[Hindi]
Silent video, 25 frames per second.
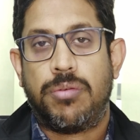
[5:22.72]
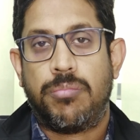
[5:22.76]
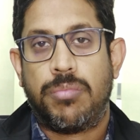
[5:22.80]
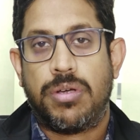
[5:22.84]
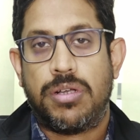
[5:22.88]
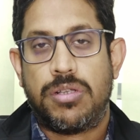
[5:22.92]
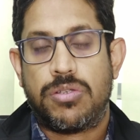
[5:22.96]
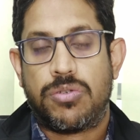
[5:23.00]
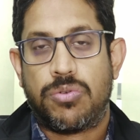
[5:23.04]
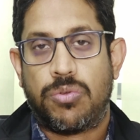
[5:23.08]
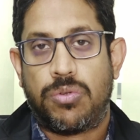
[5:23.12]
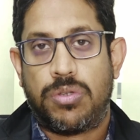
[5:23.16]

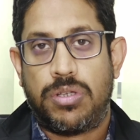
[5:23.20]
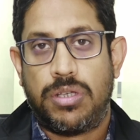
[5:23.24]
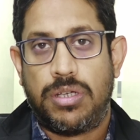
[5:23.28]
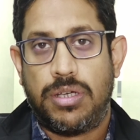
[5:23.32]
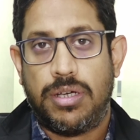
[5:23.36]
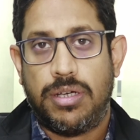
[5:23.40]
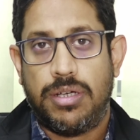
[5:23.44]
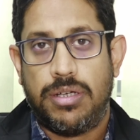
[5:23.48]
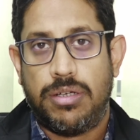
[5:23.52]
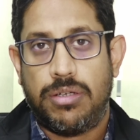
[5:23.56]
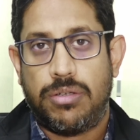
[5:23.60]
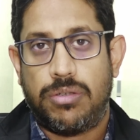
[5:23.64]
फीमेल्स होती
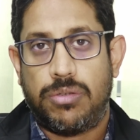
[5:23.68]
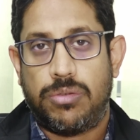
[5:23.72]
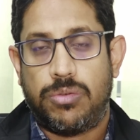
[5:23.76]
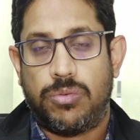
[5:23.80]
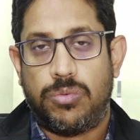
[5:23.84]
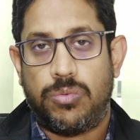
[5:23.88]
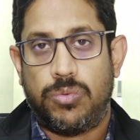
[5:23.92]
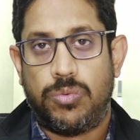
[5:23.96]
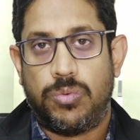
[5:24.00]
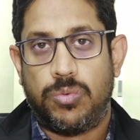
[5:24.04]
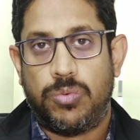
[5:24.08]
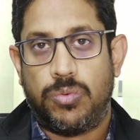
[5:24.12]
हैं
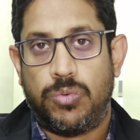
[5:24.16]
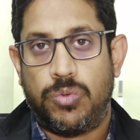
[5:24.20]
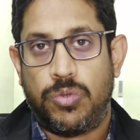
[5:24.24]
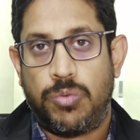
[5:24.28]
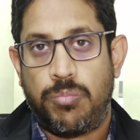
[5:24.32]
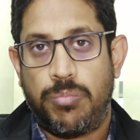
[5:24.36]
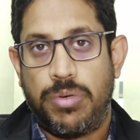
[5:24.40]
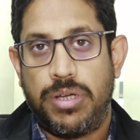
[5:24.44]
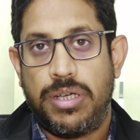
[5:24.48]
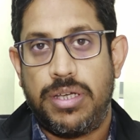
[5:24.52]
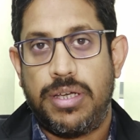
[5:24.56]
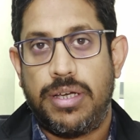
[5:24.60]

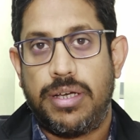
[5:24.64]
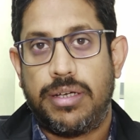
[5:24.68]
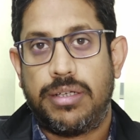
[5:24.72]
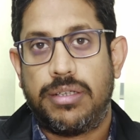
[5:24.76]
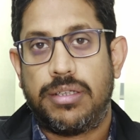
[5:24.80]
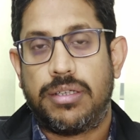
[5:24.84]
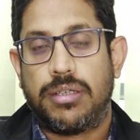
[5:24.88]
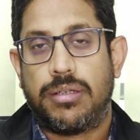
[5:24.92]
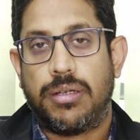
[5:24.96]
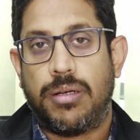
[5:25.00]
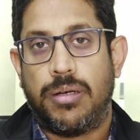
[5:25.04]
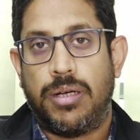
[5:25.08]
उनमें ये
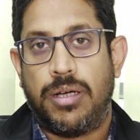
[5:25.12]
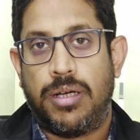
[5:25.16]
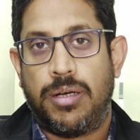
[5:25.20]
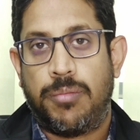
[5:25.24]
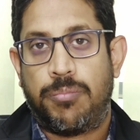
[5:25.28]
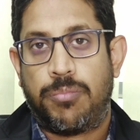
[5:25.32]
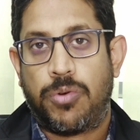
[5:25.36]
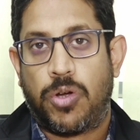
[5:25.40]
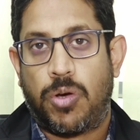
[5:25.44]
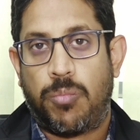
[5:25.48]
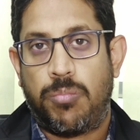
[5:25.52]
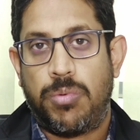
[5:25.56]

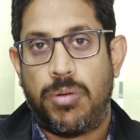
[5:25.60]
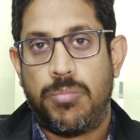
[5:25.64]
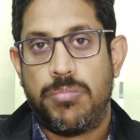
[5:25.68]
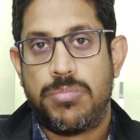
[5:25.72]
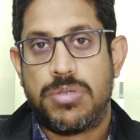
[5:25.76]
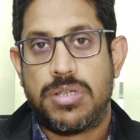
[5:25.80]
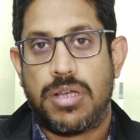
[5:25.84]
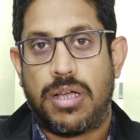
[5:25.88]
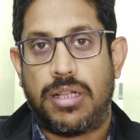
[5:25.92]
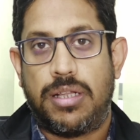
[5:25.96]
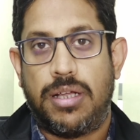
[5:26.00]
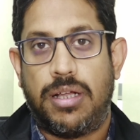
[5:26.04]
प्रॉब्लम
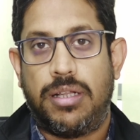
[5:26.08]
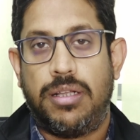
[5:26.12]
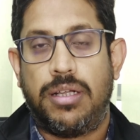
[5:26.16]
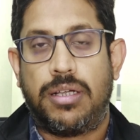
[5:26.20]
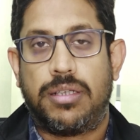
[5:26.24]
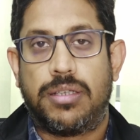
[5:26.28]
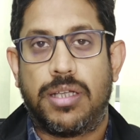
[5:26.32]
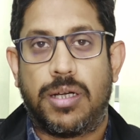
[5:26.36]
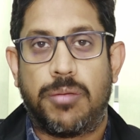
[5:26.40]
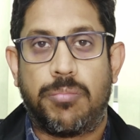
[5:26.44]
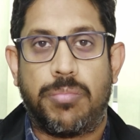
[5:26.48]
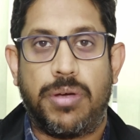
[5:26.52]
ज़्यादा
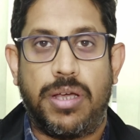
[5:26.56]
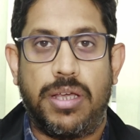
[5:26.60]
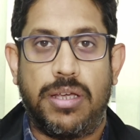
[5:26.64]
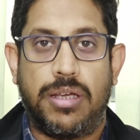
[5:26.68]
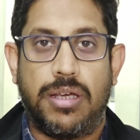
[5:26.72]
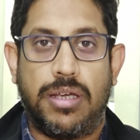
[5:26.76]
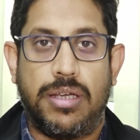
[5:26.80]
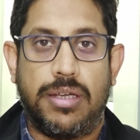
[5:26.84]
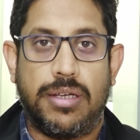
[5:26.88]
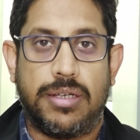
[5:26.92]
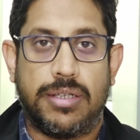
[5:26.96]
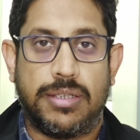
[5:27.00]
अधिकतर पाई
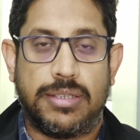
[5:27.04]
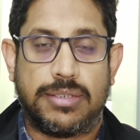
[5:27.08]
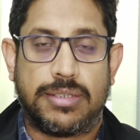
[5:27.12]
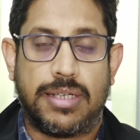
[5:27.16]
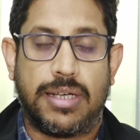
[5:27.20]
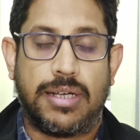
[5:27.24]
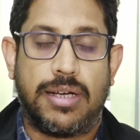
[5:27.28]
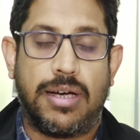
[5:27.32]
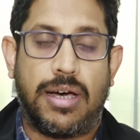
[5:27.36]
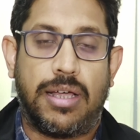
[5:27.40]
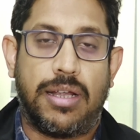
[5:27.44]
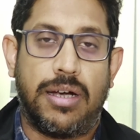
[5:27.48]
गई है
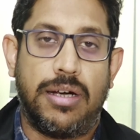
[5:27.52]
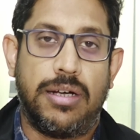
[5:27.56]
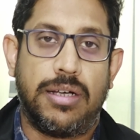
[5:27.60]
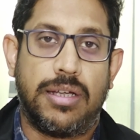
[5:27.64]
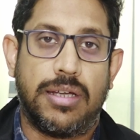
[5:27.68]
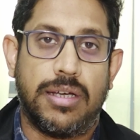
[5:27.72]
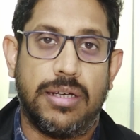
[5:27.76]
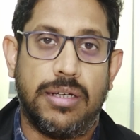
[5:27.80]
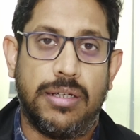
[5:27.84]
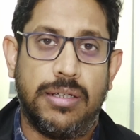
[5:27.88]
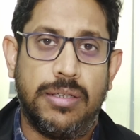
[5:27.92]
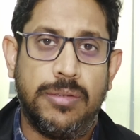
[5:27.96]
इसके कारण
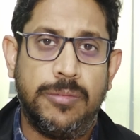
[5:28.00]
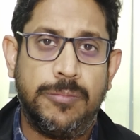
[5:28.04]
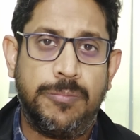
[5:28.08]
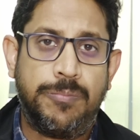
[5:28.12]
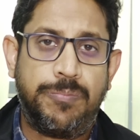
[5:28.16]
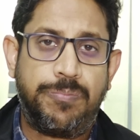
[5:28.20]
क्या है